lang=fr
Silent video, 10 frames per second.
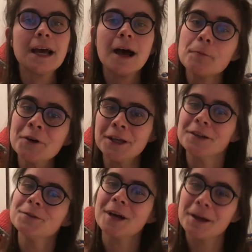un
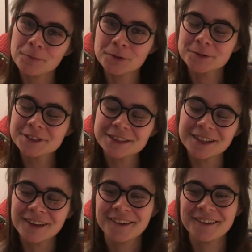moyen de
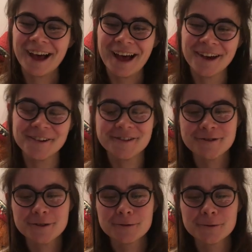réponse à
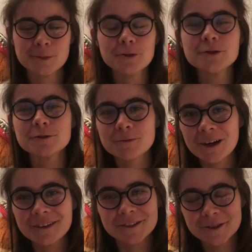ce
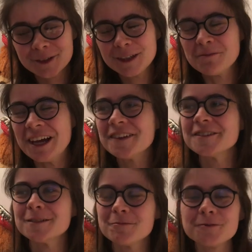besoin entre guillemets que
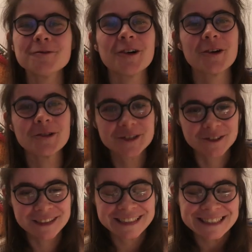j'ai pu
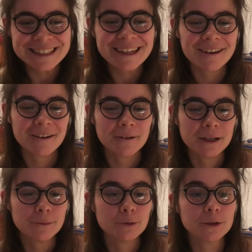ressentir
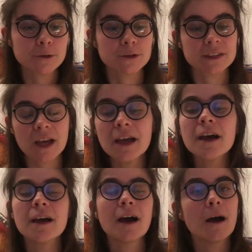et puis que ce serait
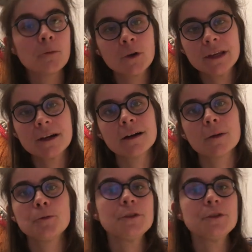un moyen un peu